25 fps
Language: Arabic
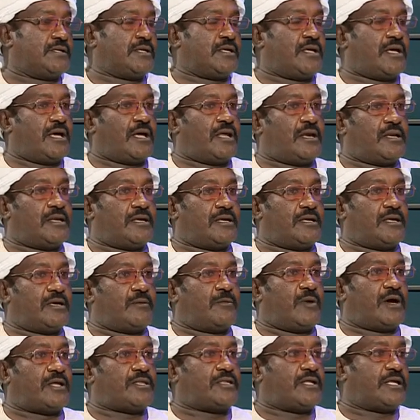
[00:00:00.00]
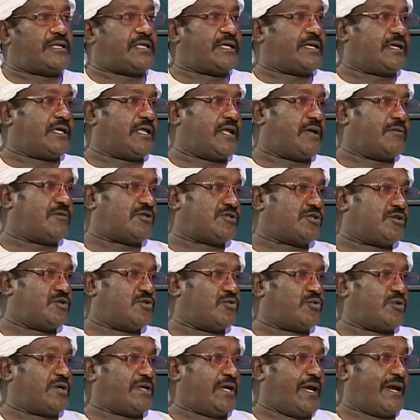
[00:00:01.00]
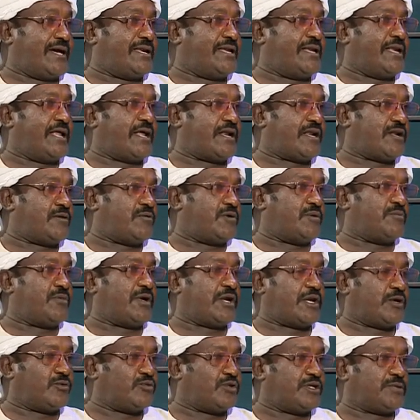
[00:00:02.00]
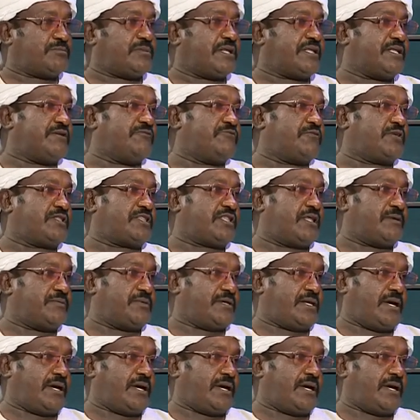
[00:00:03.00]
اللي هي مهدات الكلاب السلوقيه على الارنب البري ودي بتتم في الطبيعه